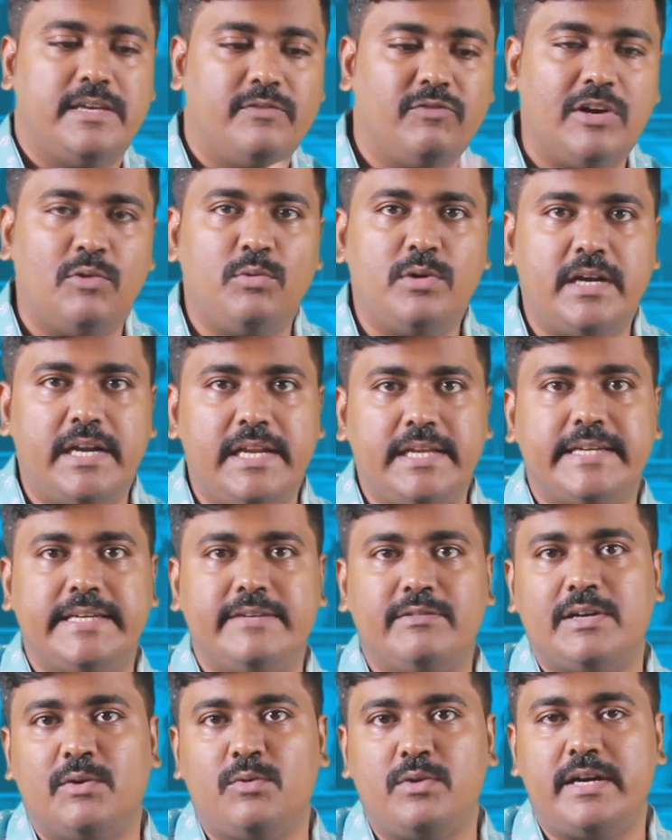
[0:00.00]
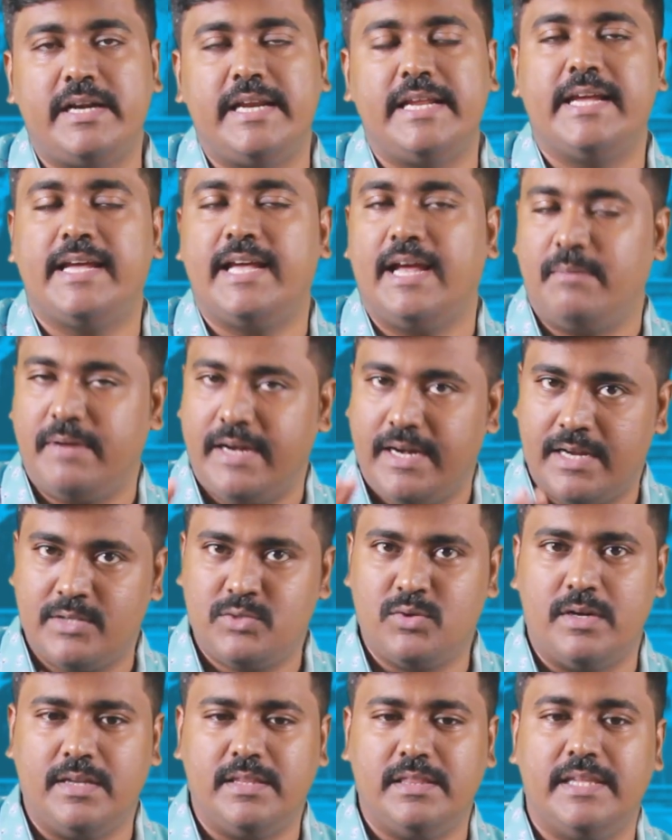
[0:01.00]
இவரை விட்டுட்டீங்க இவரை விட்டுட்டீங்க
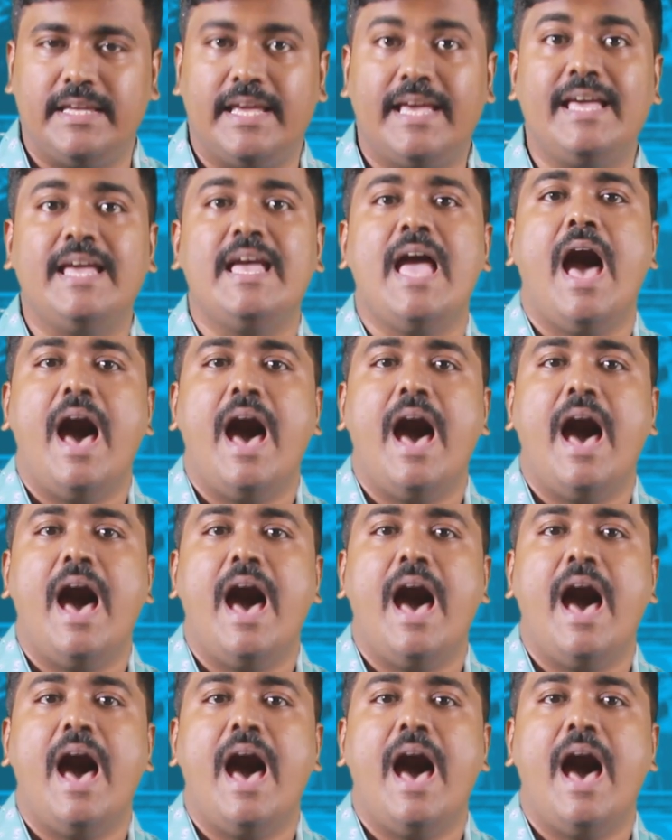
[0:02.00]
அப்படின்லாம் சொல்லியிருந்தீங்க